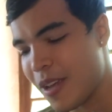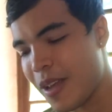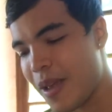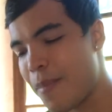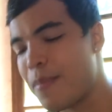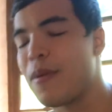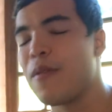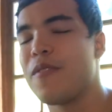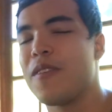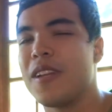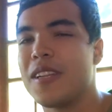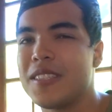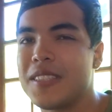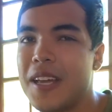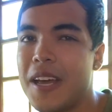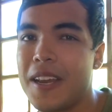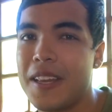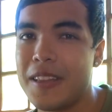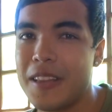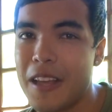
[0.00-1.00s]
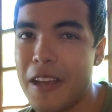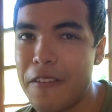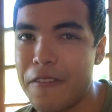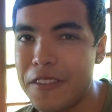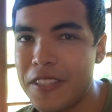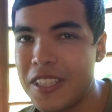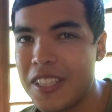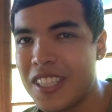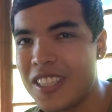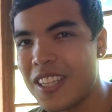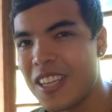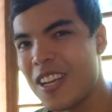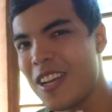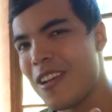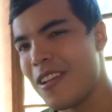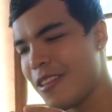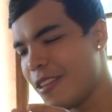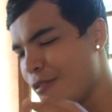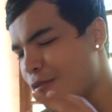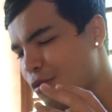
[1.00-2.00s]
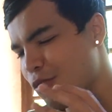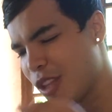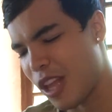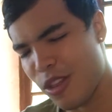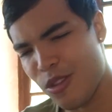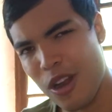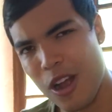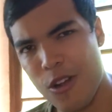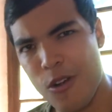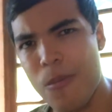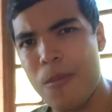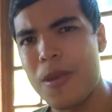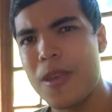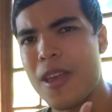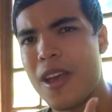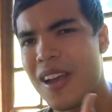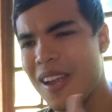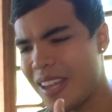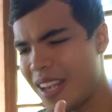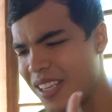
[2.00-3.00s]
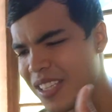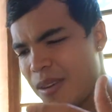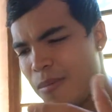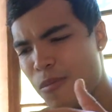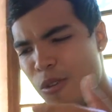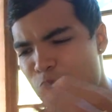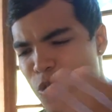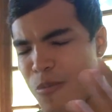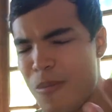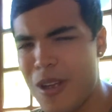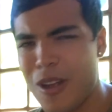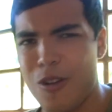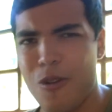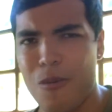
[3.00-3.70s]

que prefiere estar en déficit, disfrutando la comida, que así en volumen